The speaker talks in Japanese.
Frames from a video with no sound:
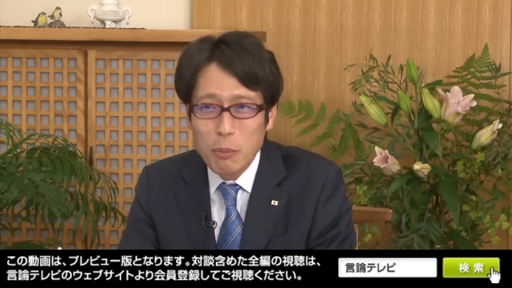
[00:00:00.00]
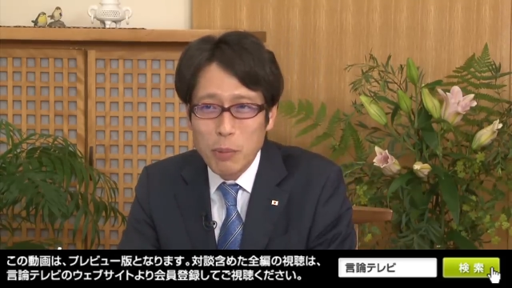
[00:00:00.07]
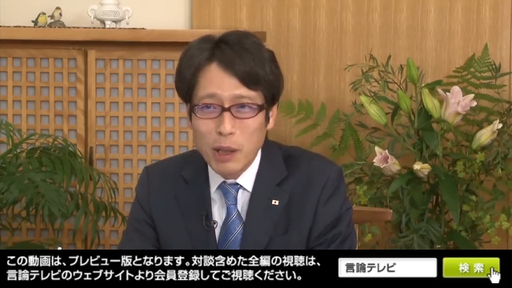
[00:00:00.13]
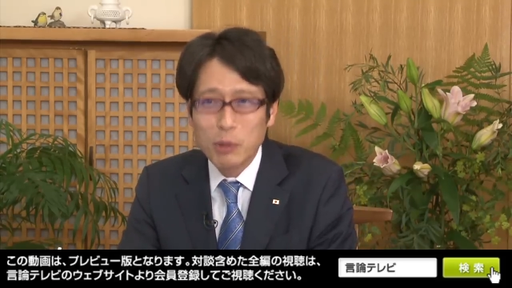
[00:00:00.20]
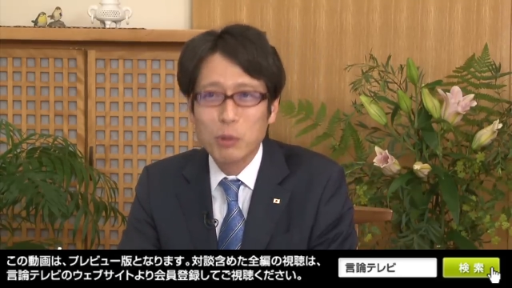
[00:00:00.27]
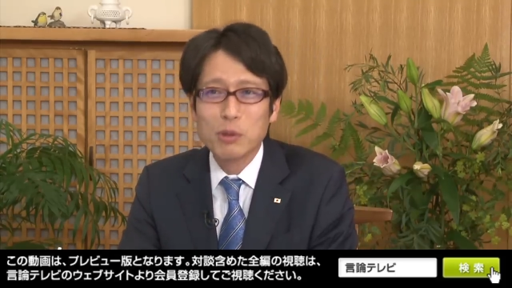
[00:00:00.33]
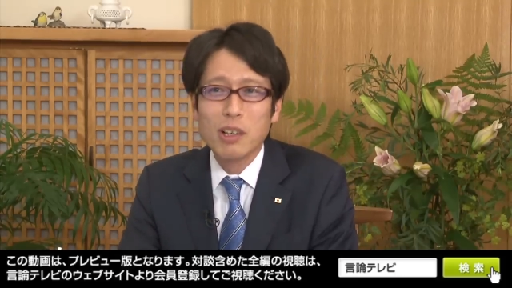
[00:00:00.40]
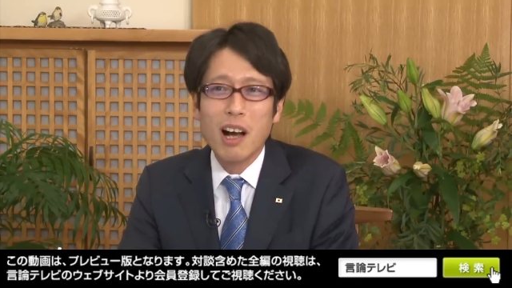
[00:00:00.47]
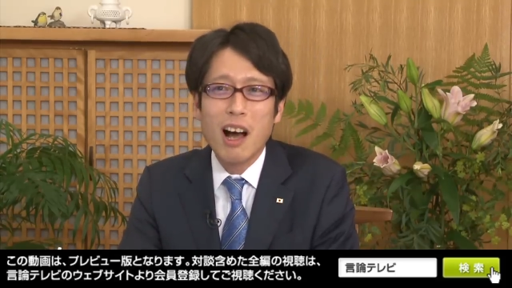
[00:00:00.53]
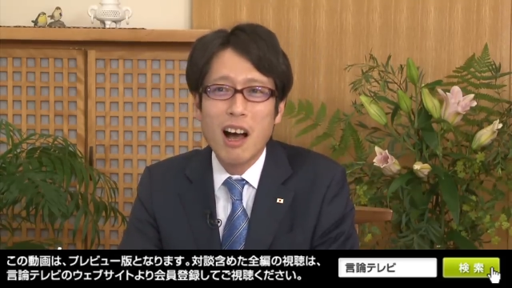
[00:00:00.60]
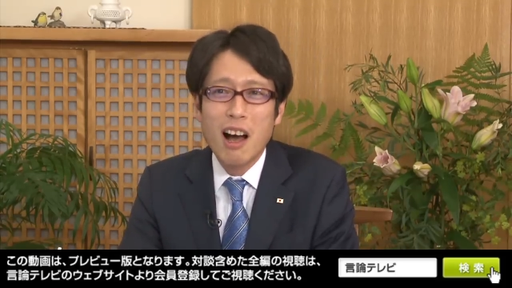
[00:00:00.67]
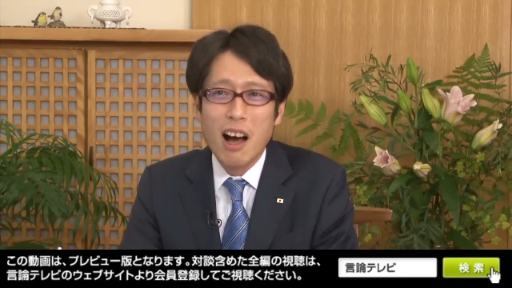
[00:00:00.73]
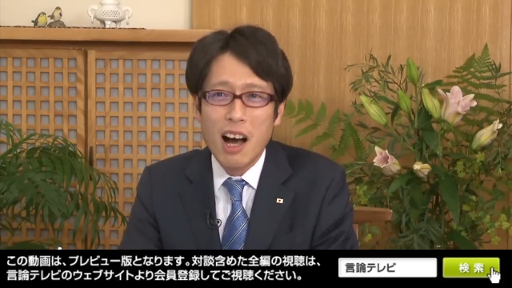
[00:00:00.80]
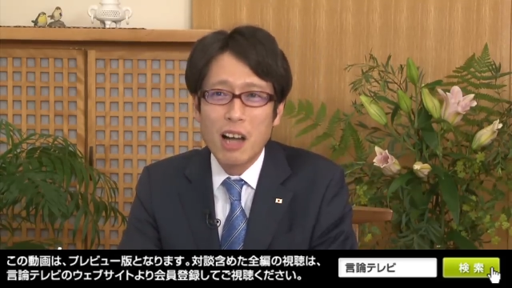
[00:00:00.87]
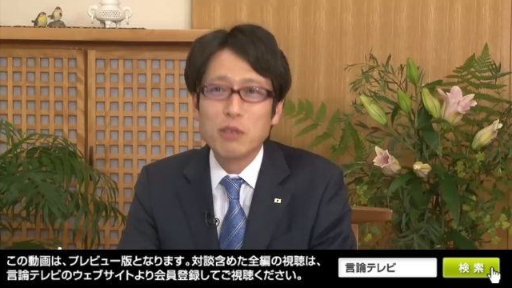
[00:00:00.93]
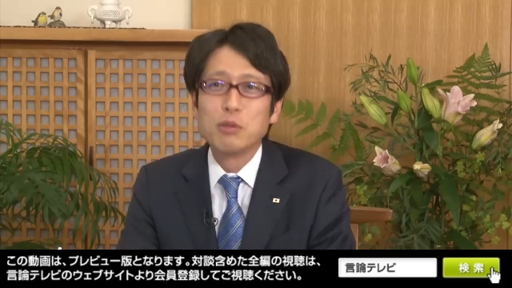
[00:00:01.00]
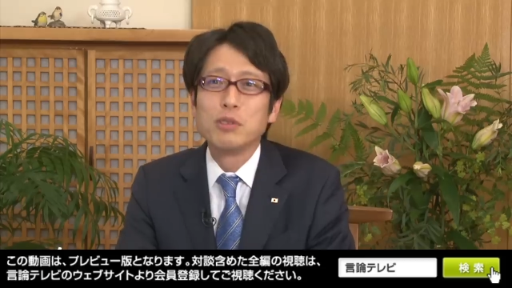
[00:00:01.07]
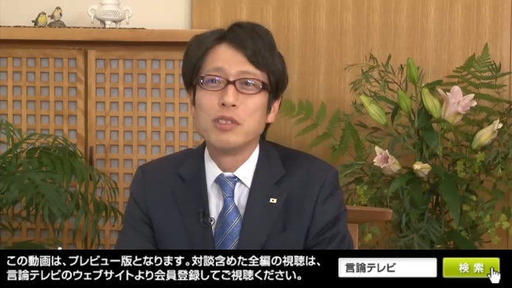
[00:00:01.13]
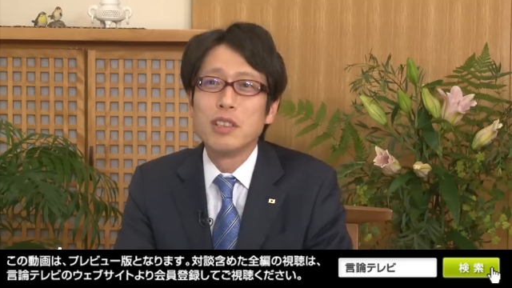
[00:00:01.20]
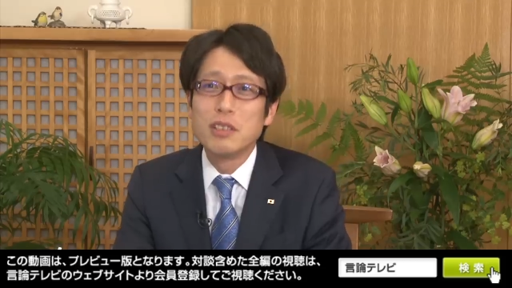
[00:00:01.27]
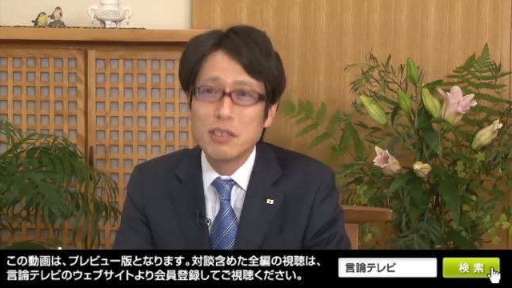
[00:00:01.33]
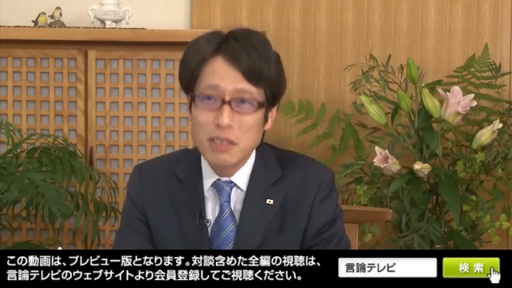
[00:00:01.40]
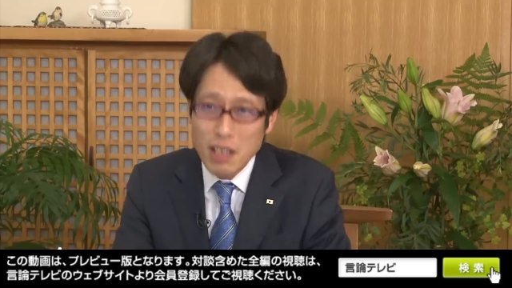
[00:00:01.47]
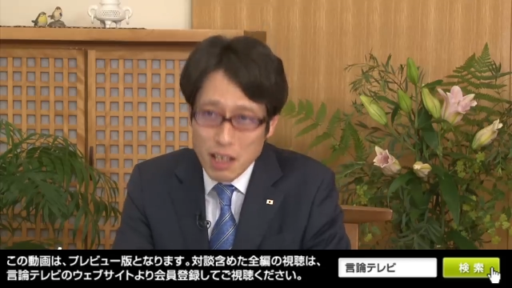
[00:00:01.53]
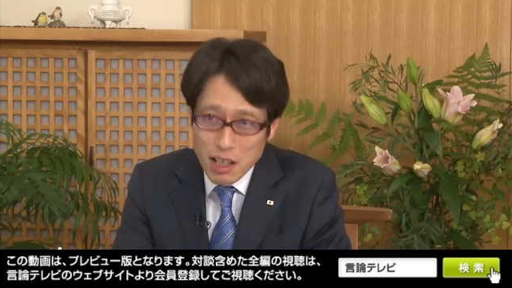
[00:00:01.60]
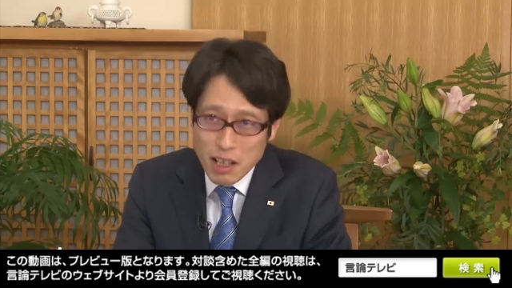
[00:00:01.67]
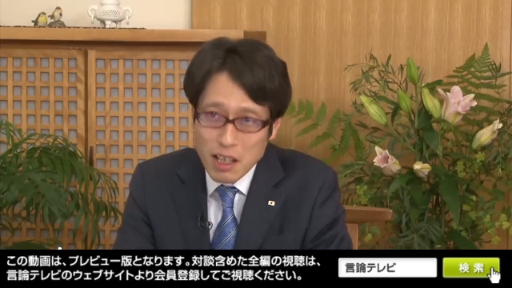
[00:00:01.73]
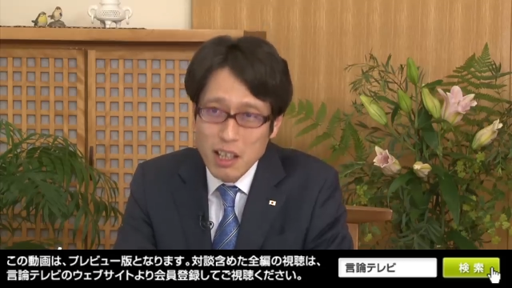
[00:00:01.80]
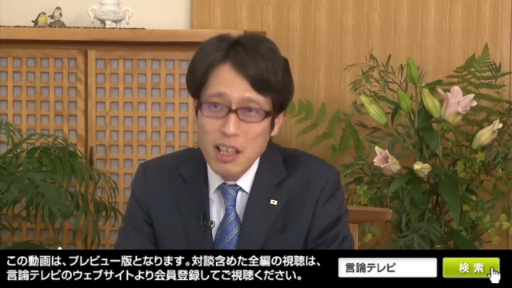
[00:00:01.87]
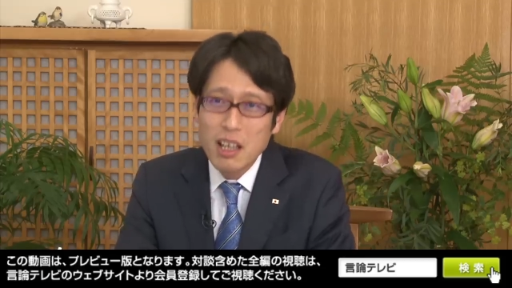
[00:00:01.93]
バトルがあるんですね。あ、
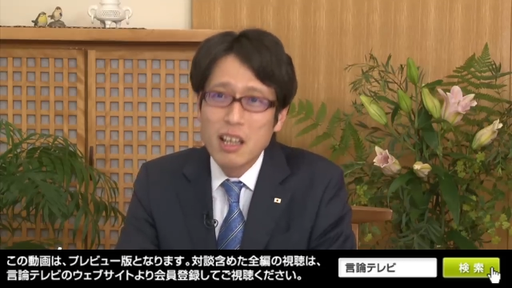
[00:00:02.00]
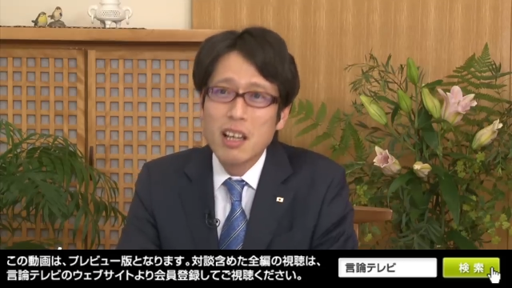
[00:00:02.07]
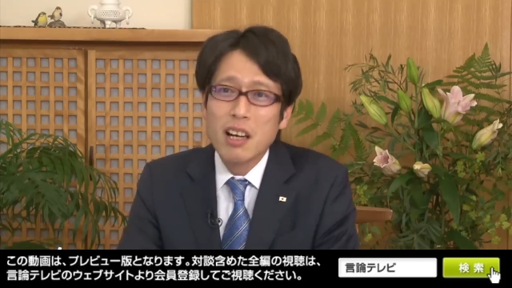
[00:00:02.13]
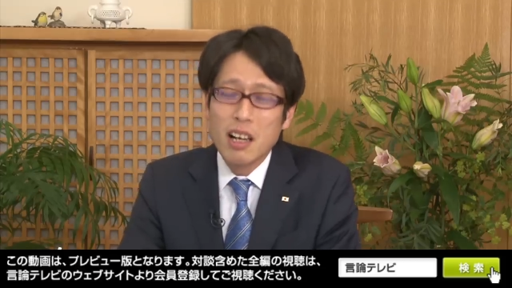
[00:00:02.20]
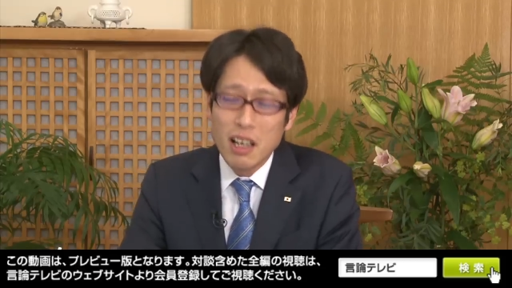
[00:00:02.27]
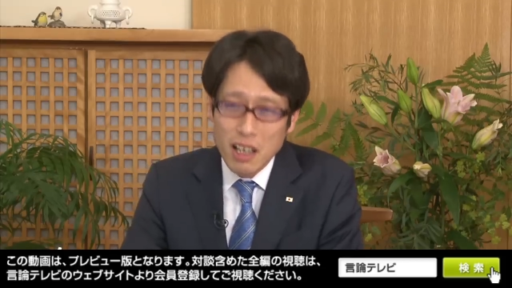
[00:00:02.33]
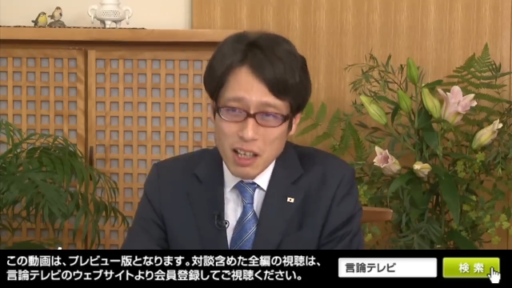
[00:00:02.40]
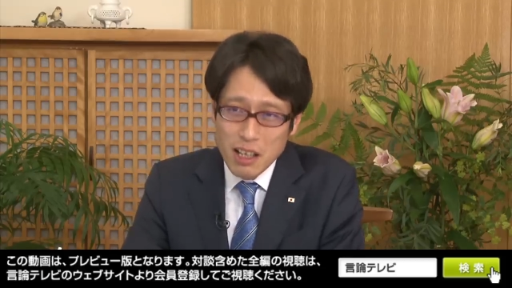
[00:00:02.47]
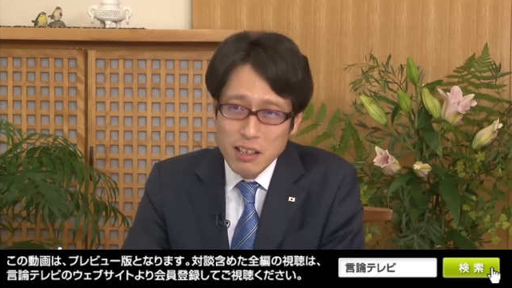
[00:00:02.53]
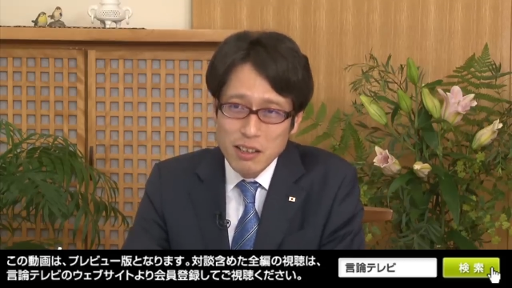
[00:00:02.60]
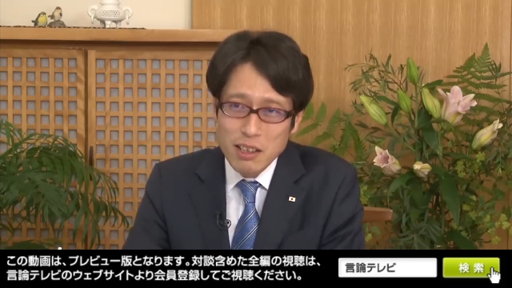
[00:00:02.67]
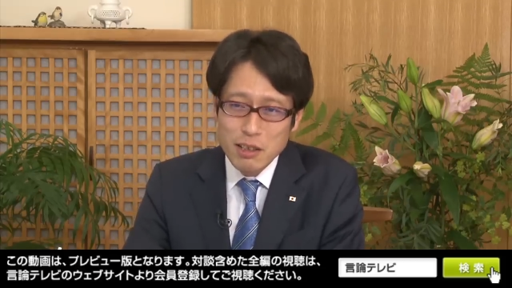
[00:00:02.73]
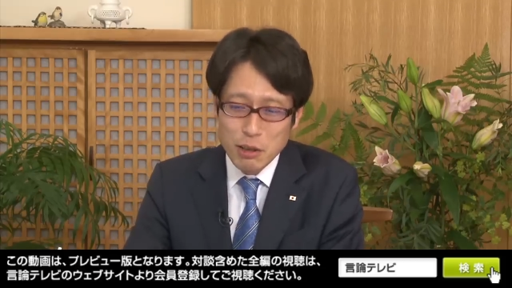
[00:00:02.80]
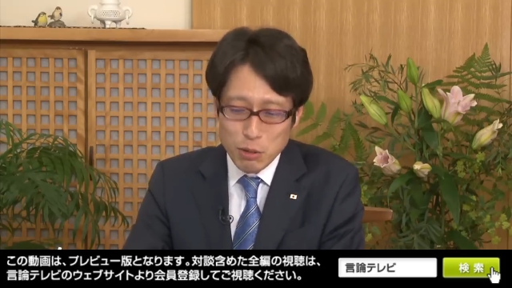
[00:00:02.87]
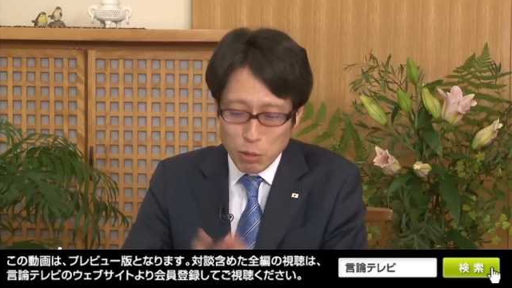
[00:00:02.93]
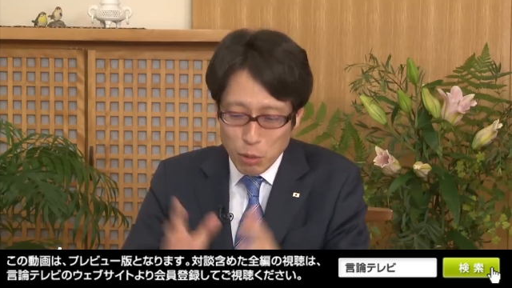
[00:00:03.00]
そうなんですか。はい、ですからそ